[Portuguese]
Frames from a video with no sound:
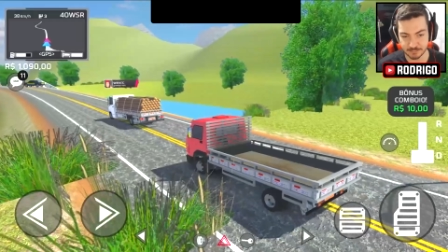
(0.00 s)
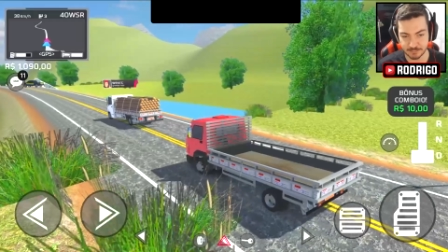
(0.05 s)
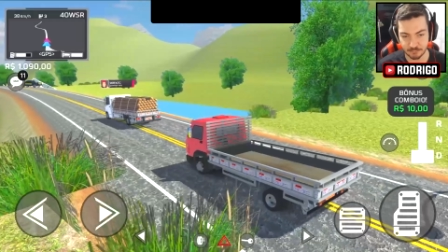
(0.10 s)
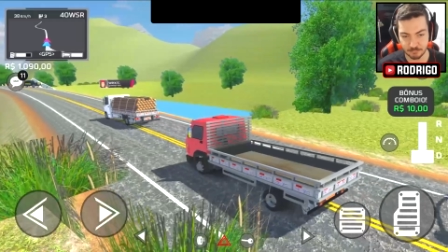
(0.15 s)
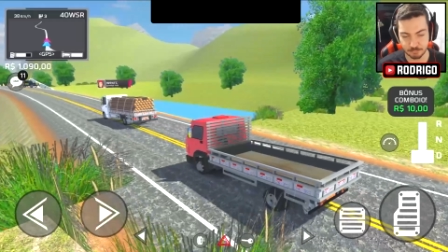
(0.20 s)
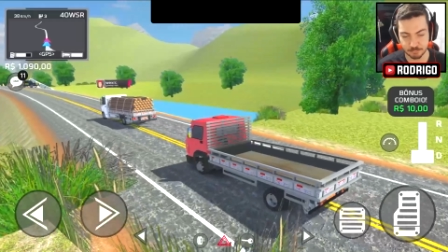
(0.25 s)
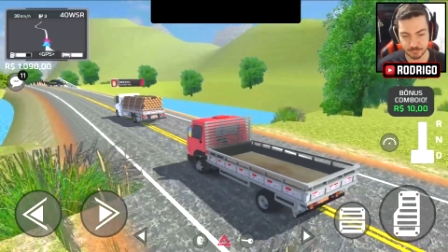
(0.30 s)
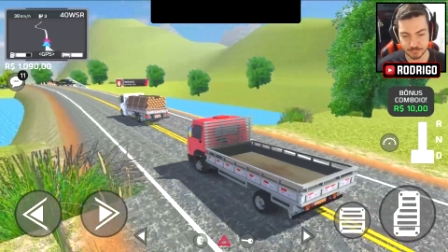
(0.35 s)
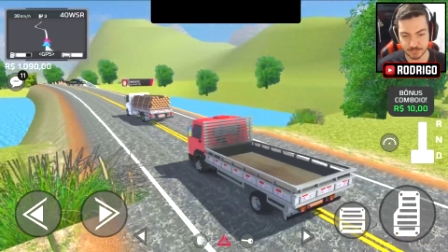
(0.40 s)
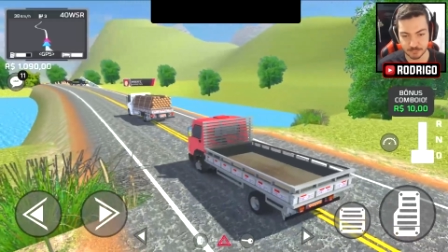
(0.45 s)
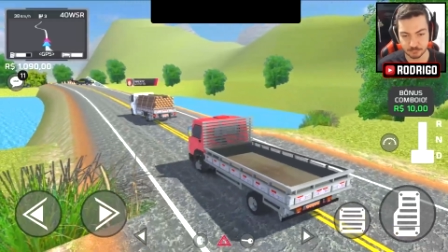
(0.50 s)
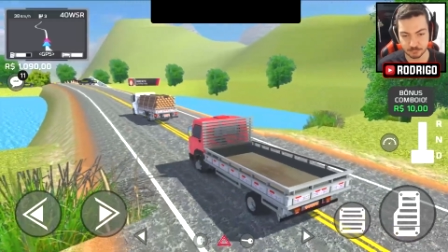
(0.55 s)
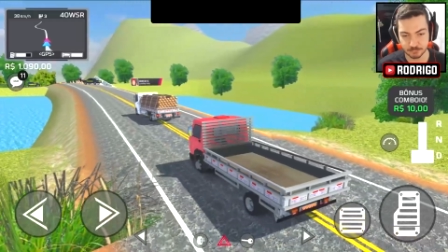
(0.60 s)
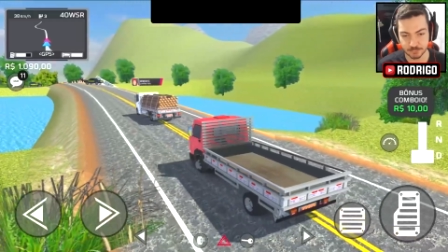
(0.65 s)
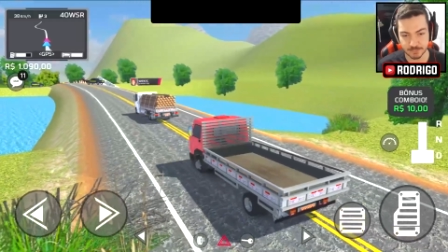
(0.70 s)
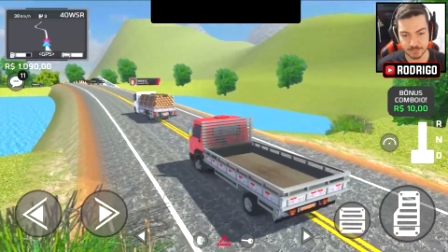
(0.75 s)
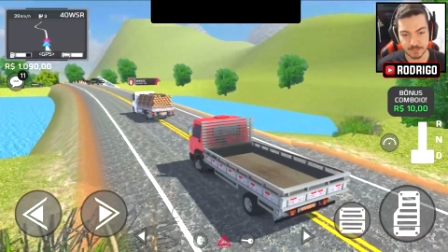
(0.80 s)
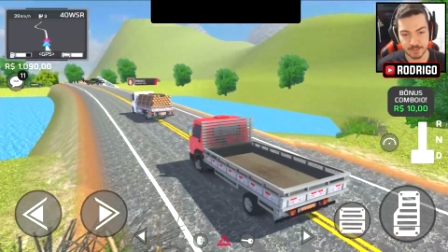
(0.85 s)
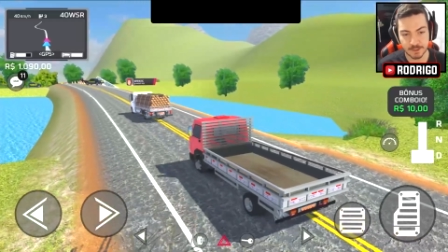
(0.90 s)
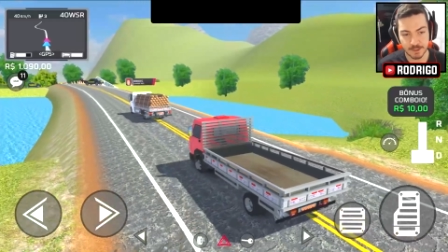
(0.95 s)
da
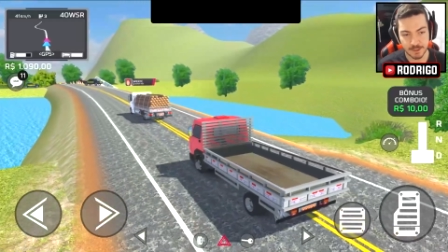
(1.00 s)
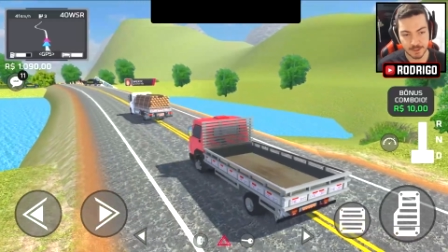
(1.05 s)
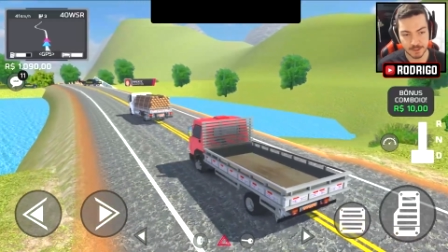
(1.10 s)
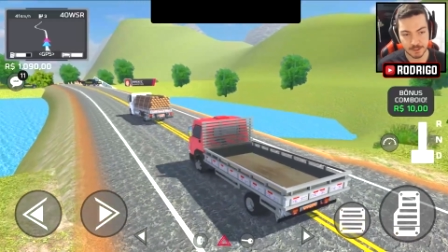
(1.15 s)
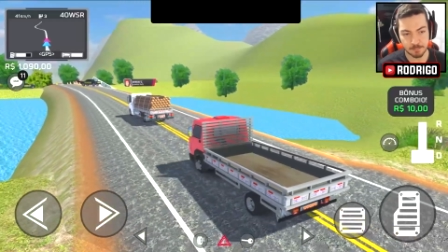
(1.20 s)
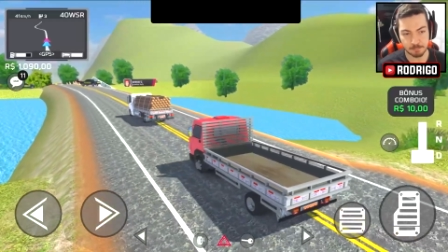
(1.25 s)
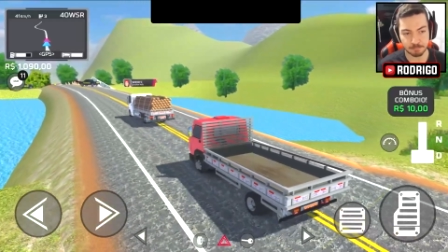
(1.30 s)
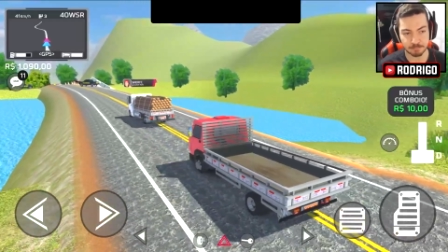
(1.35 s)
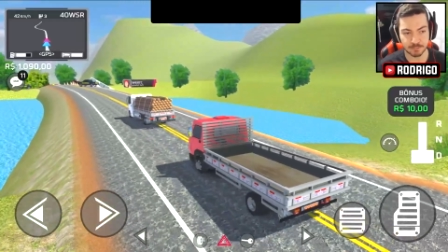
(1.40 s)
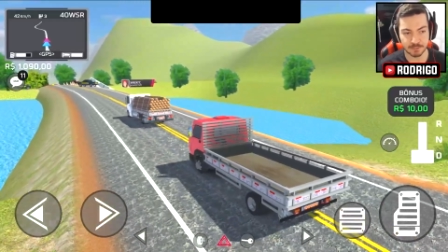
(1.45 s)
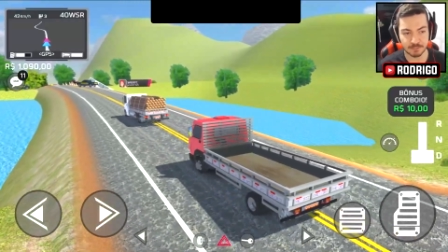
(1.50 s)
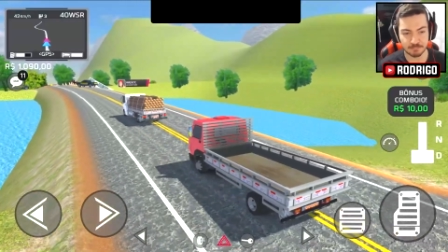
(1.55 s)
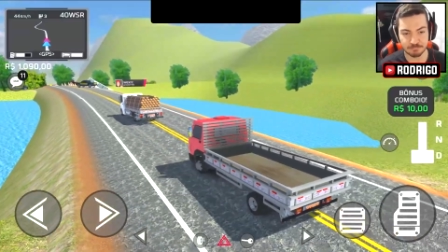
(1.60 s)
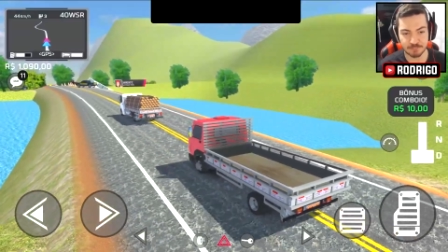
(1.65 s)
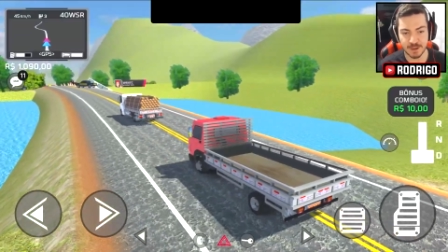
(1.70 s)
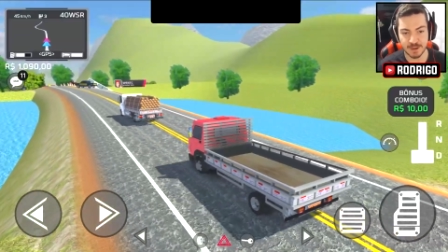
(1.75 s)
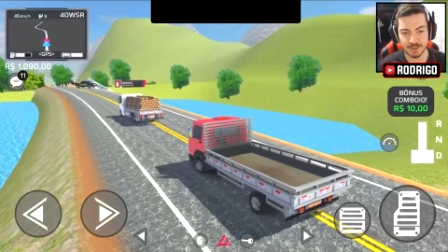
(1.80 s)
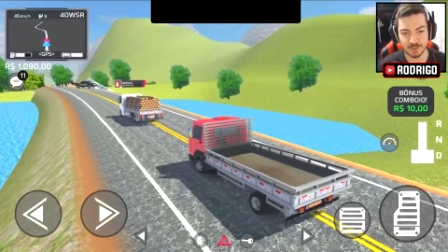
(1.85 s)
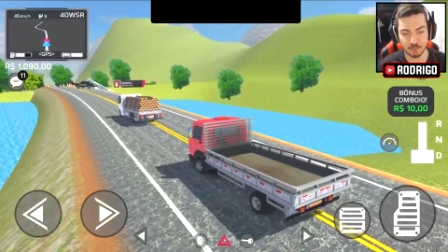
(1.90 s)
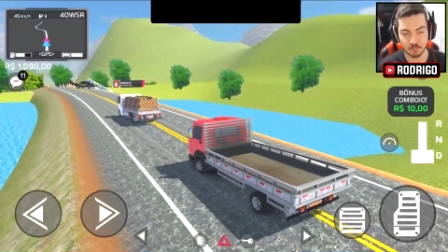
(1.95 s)
transportadora. E por aí
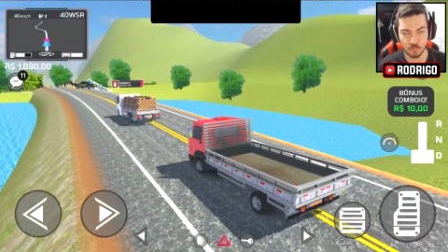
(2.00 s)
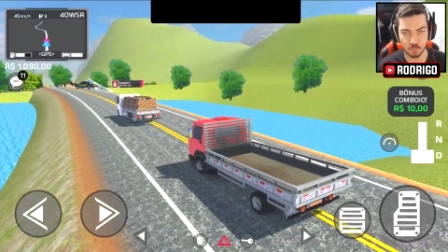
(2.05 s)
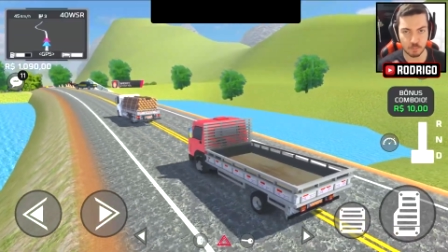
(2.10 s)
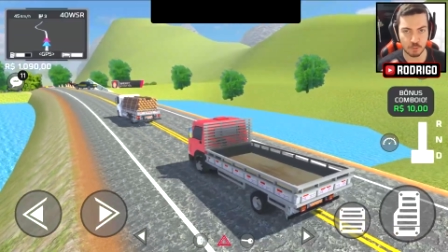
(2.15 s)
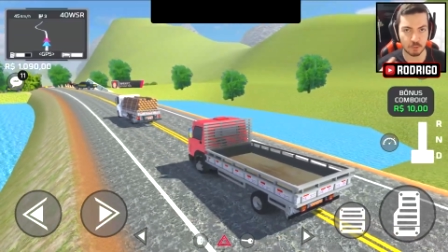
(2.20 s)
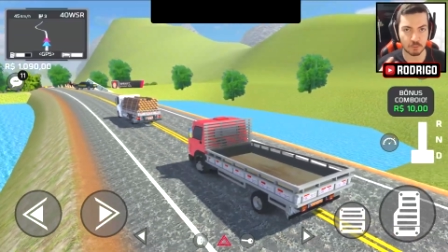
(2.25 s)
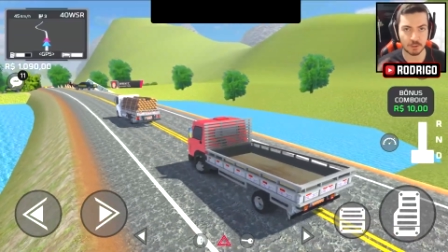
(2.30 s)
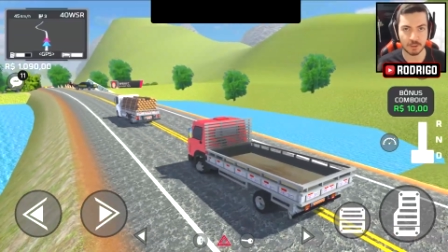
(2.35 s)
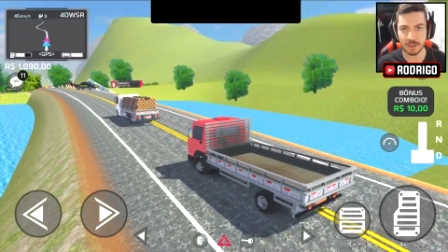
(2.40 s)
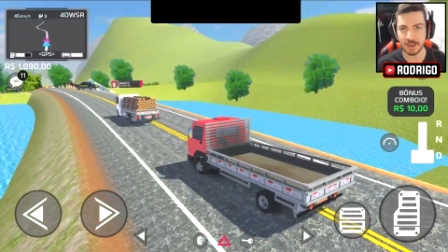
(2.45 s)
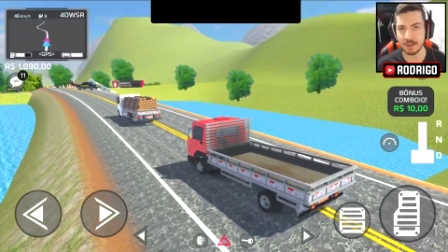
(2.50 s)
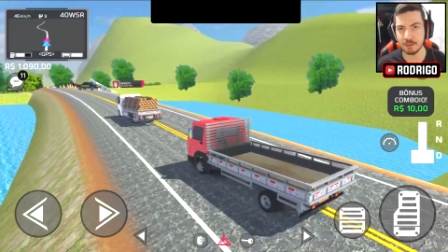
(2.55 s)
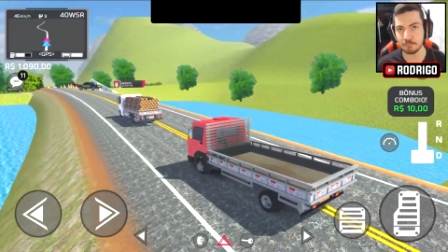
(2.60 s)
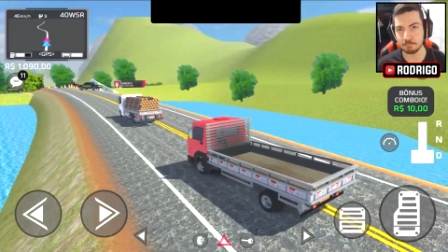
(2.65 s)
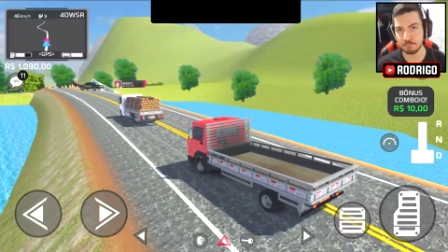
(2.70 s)
vai, né, como é online,